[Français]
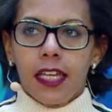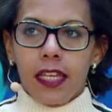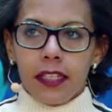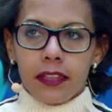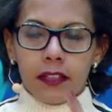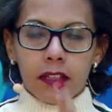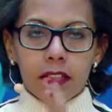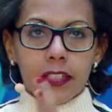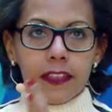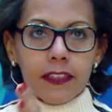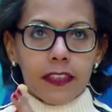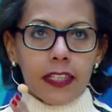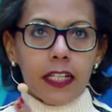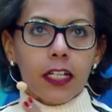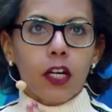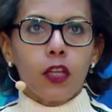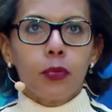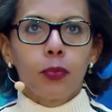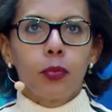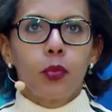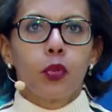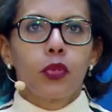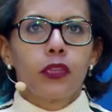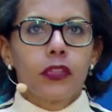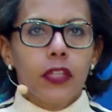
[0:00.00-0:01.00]
Dans les
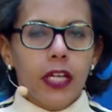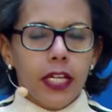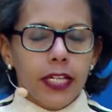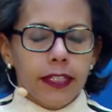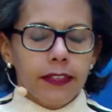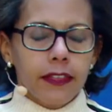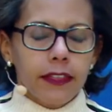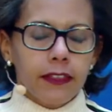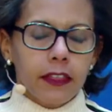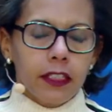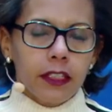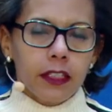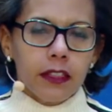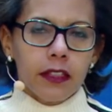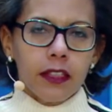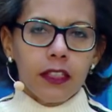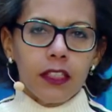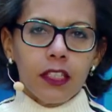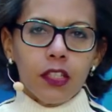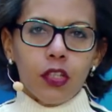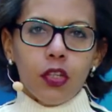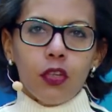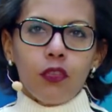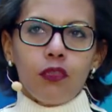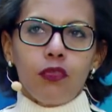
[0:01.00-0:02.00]
50% restants,
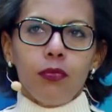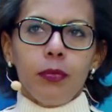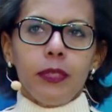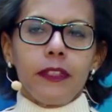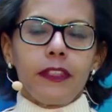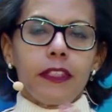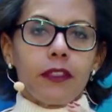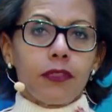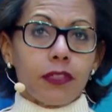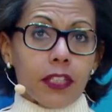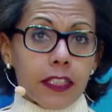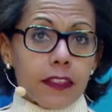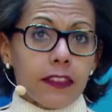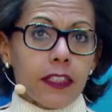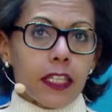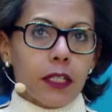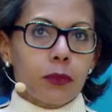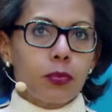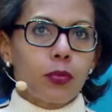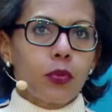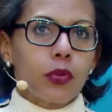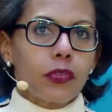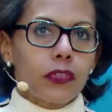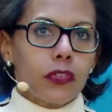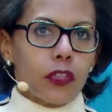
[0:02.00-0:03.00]
vous mettez
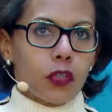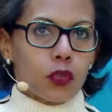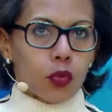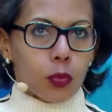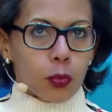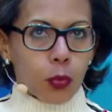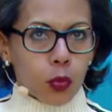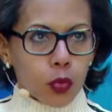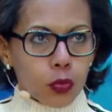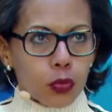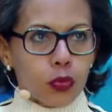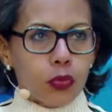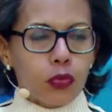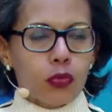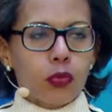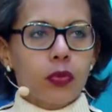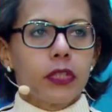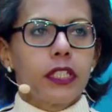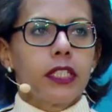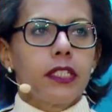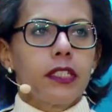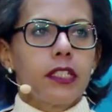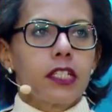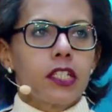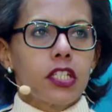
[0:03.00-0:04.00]
25% de production
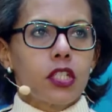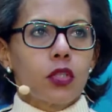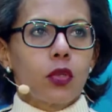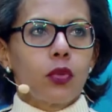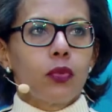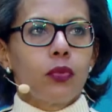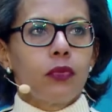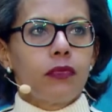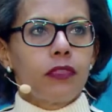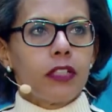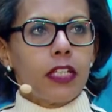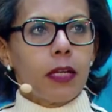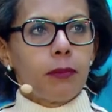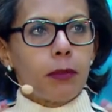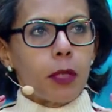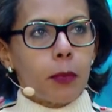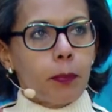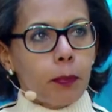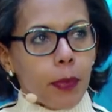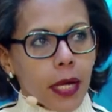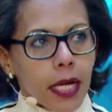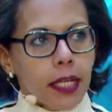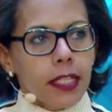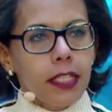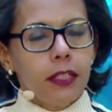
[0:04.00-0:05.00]
d'énergie renouvelable
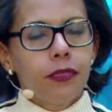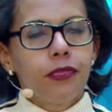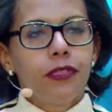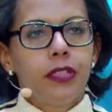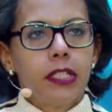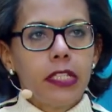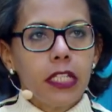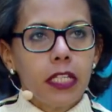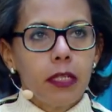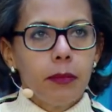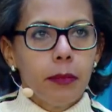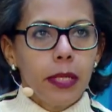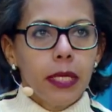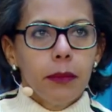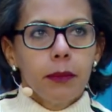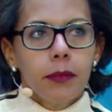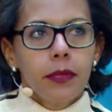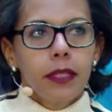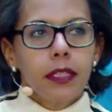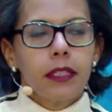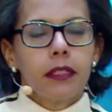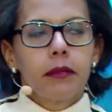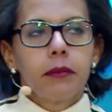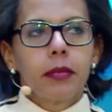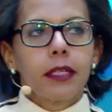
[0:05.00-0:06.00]
par les villes elles-mêmes,
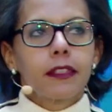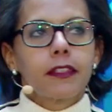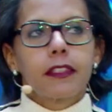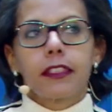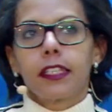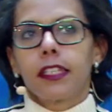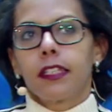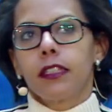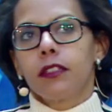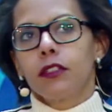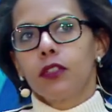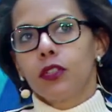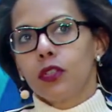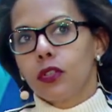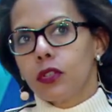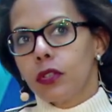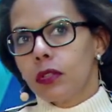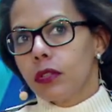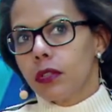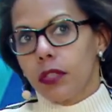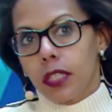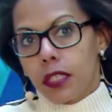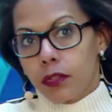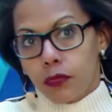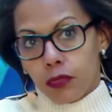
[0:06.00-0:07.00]
parce qu'elles
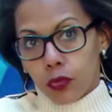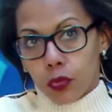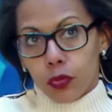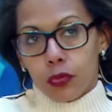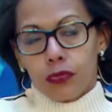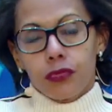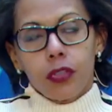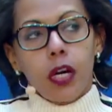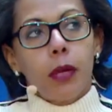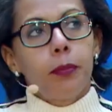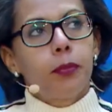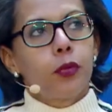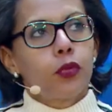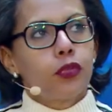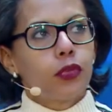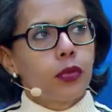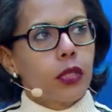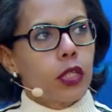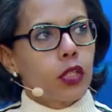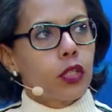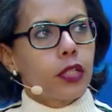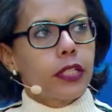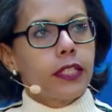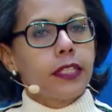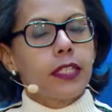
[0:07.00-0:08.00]
euh, vont devoir produire
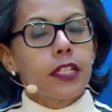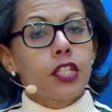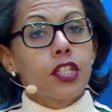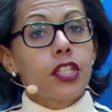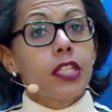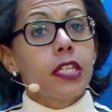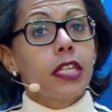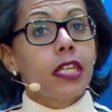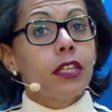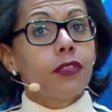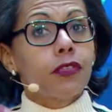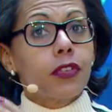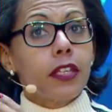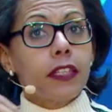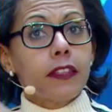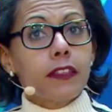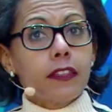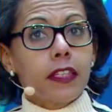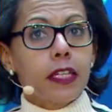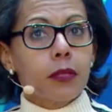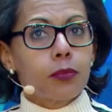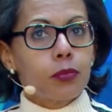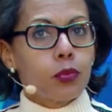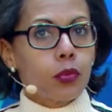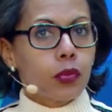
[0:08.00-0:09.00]
leur énergie, et
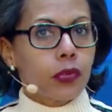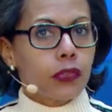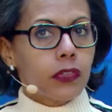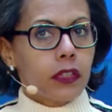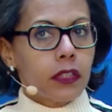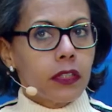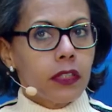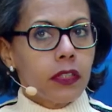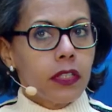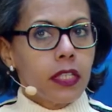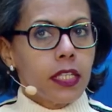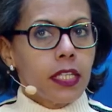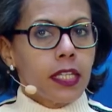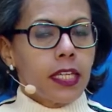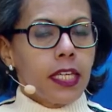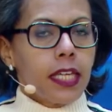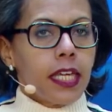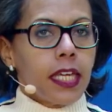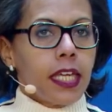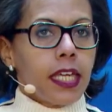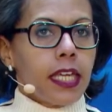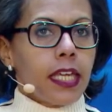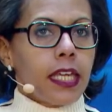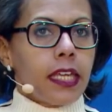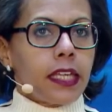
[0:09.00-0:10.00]
25%
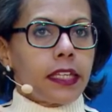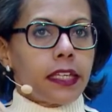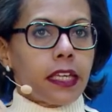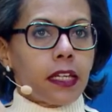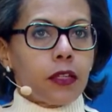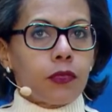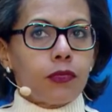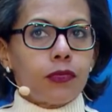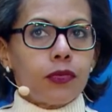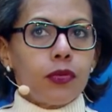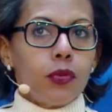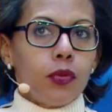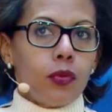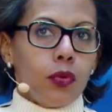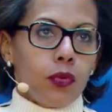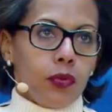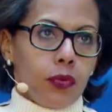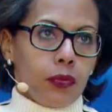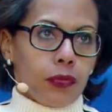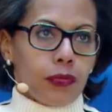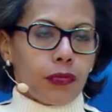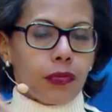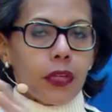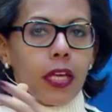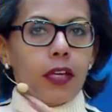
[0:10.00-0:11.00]
qu'elles vont
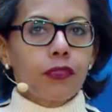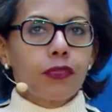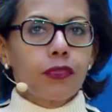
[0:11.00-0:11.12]
faire